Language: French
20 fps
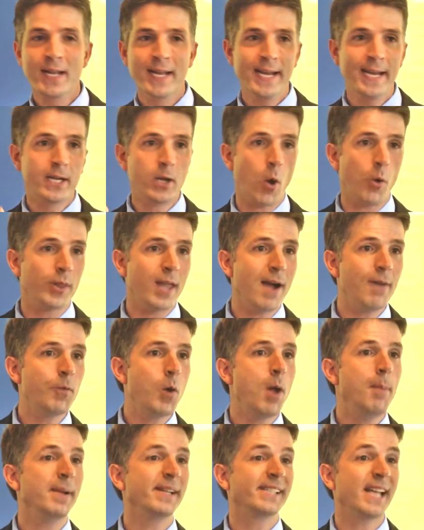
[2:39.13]
et qu'on
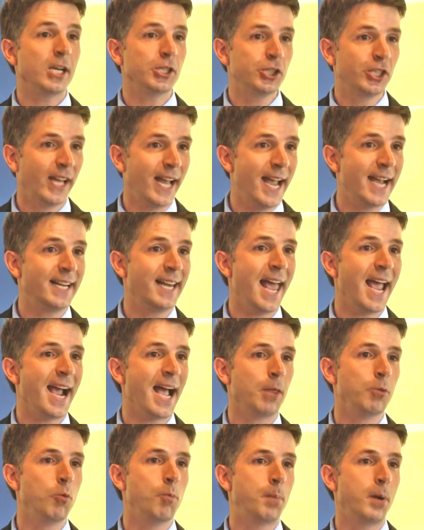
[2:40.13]
envoie un message très clair
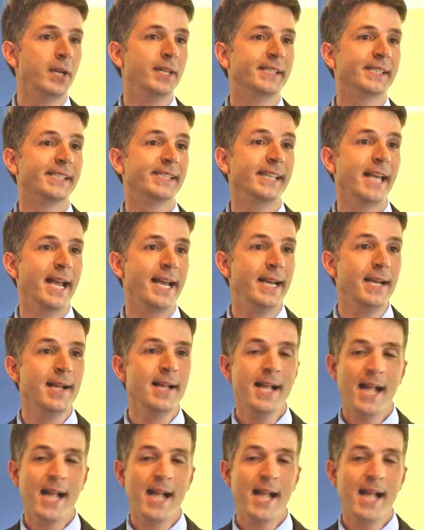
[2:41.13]
à nos politiciens,